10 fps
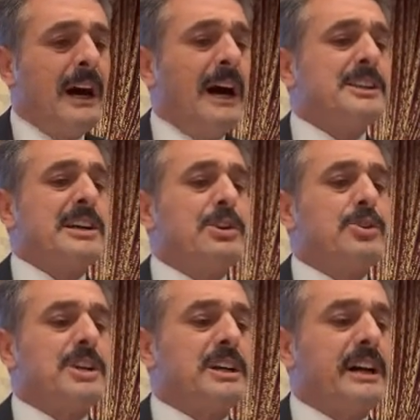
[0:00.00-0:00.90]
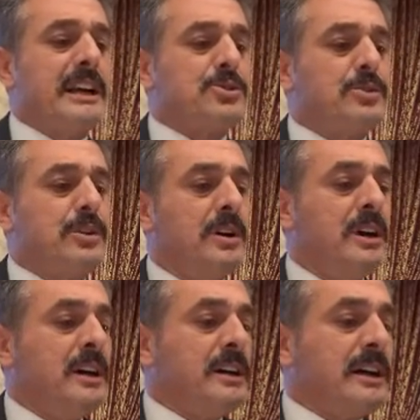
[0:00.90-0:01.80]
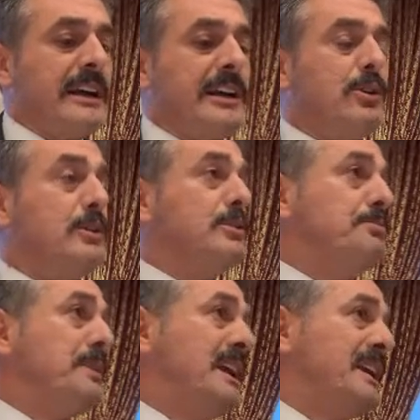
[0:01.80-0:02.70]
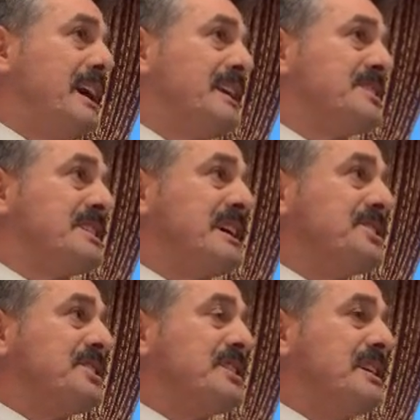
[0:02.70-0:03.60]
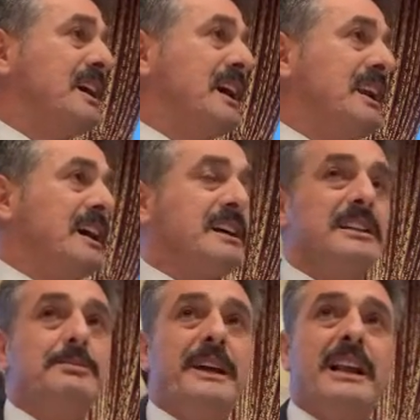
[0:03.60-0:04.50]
Akçakoca Karasu karayolunun Melenazı geçidiyle alakalı,